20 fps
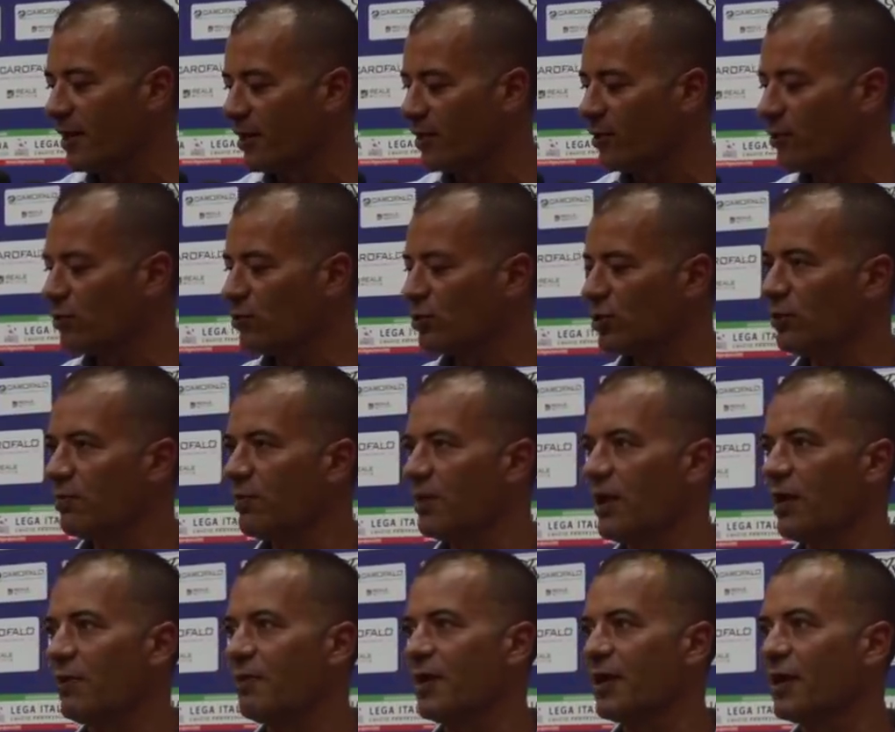riconducibili
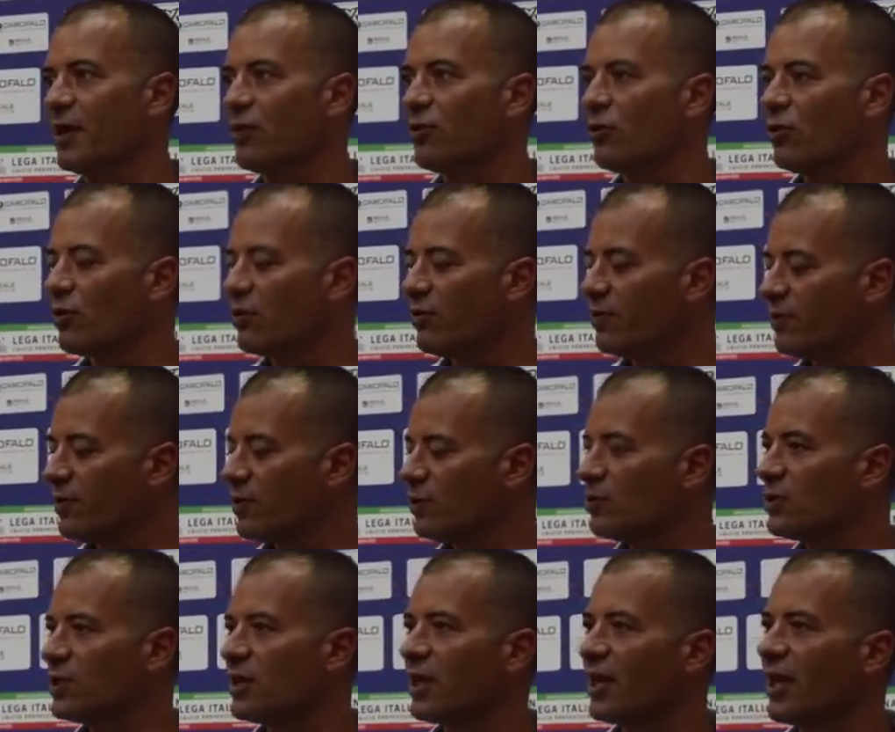al pacchetto di
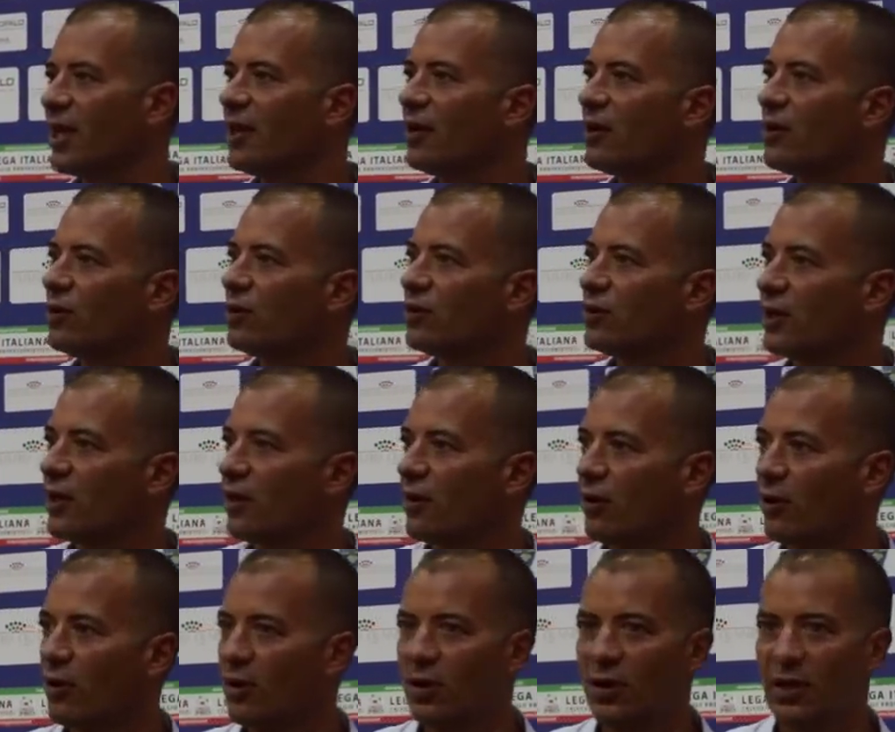Confindustria che
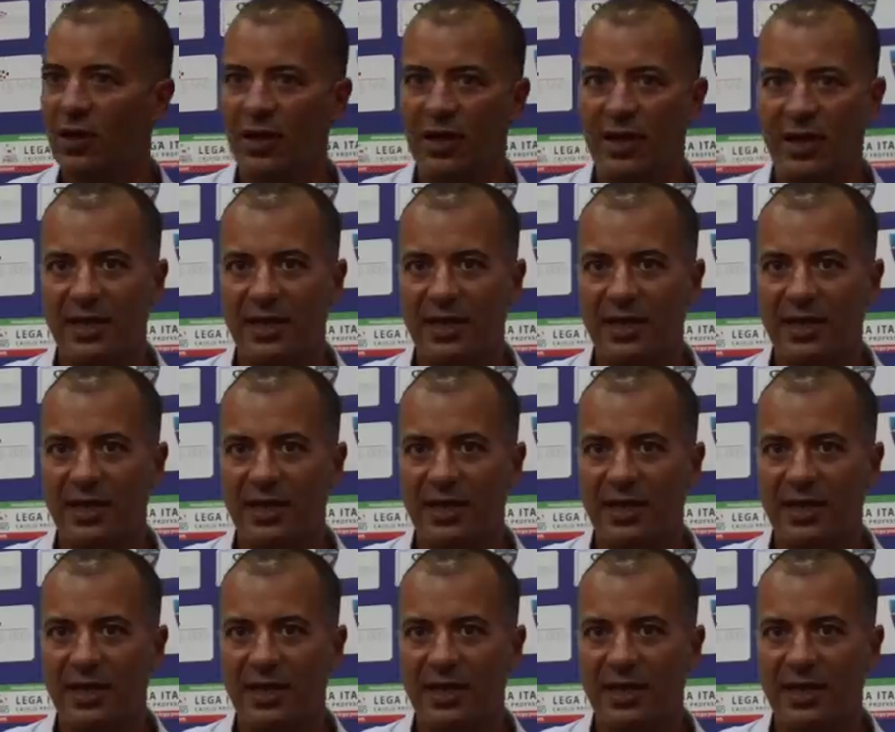incontrerò